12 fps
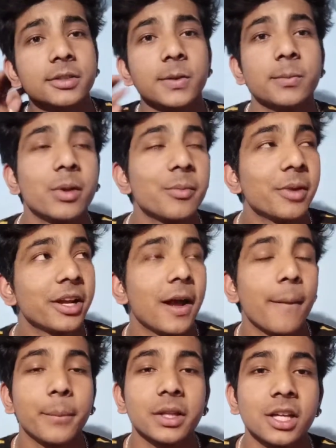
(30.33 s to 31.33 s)
दिन भर में
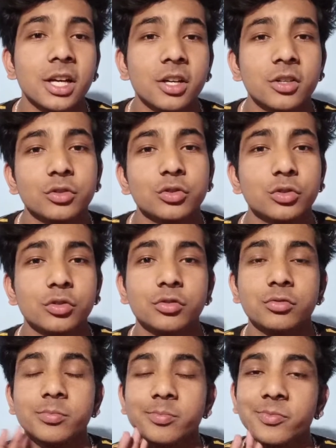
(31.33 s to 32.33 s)
काम पे था तो
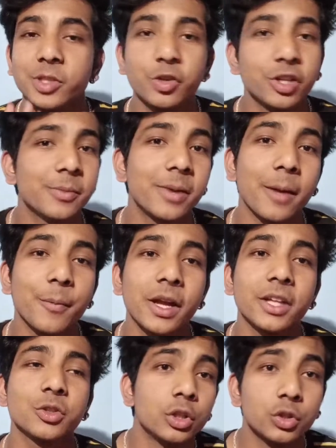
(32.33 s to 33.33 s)
वीडियो नहीं बना
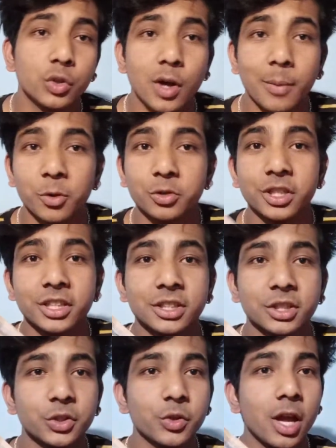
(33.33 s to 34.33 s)
पाया तो, तो आप लोग देख
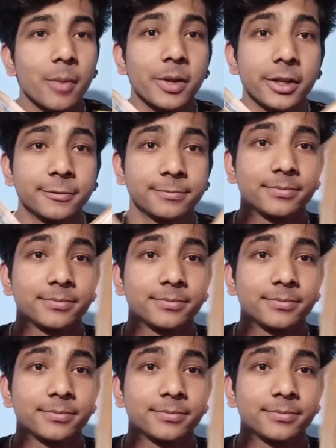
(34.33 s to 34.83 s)
सकते हो यहाँ पे